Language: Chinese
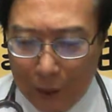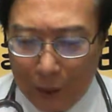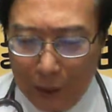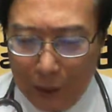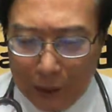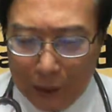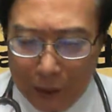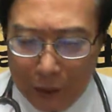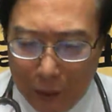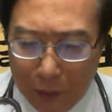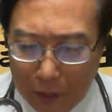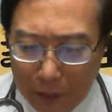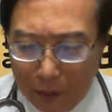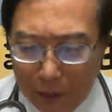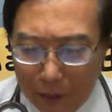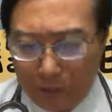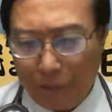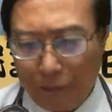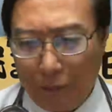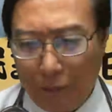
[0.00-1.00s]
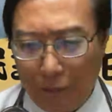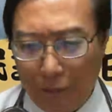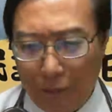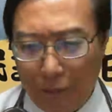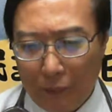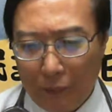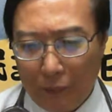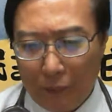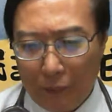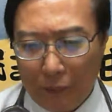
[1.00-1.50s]
啊，即款呢？
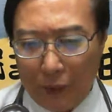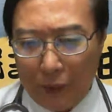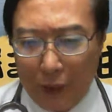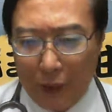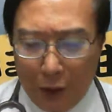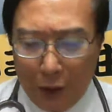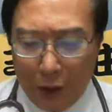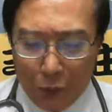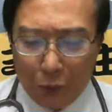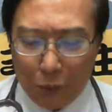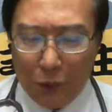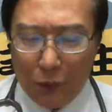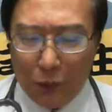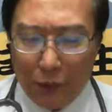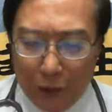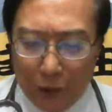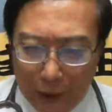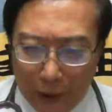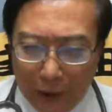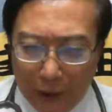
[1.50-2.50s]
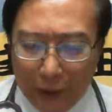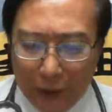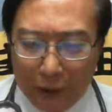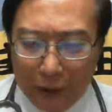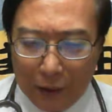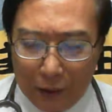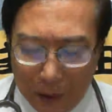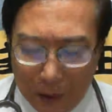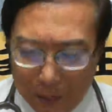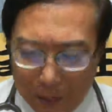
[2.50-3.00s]
伊叶私人是安
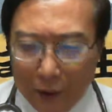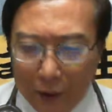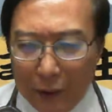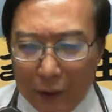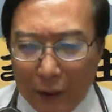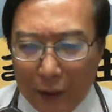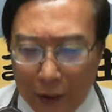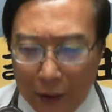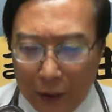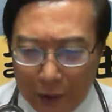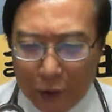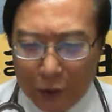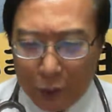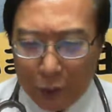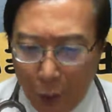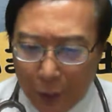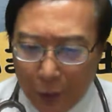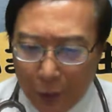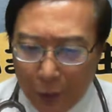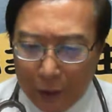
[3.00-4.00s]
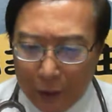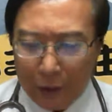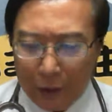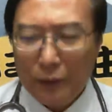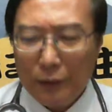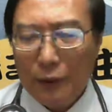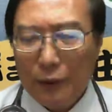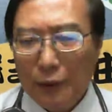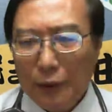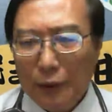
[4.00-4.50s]
尼，请问伫因党诶，
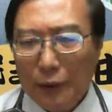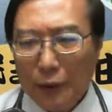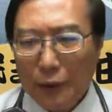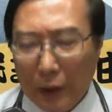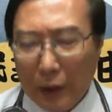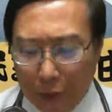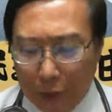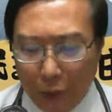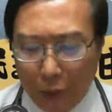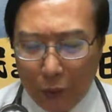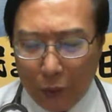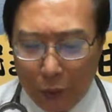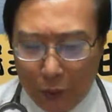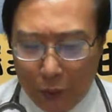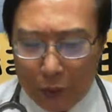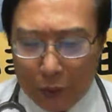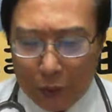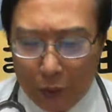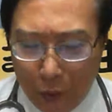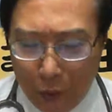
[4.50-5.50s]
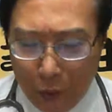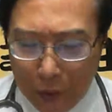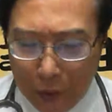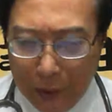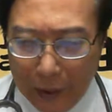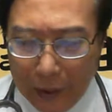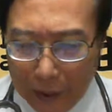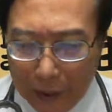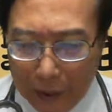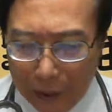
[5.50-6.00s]
甲中国党中
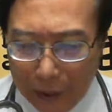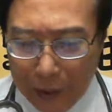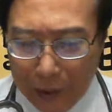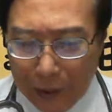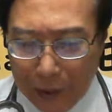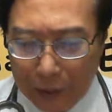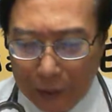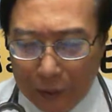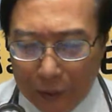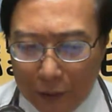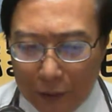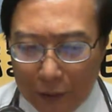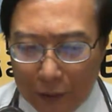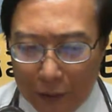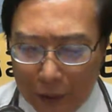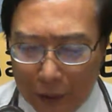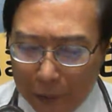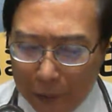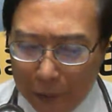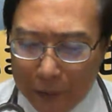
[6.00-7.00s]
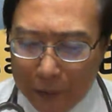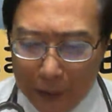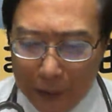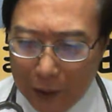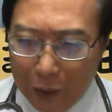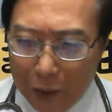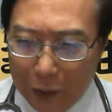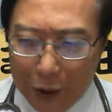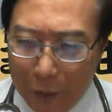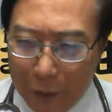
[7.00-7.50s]
间诶交易，你敢知影
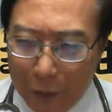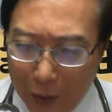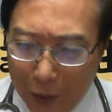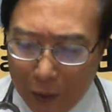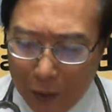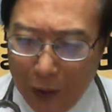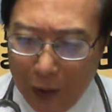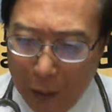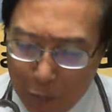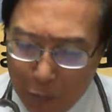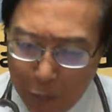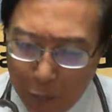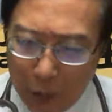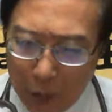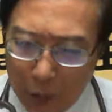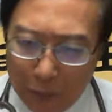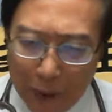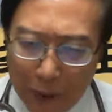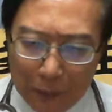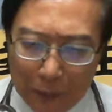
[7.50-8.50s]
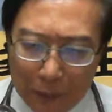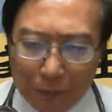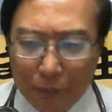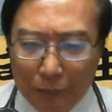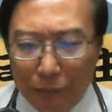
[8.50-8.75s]
讲伊袂用暗盘吗？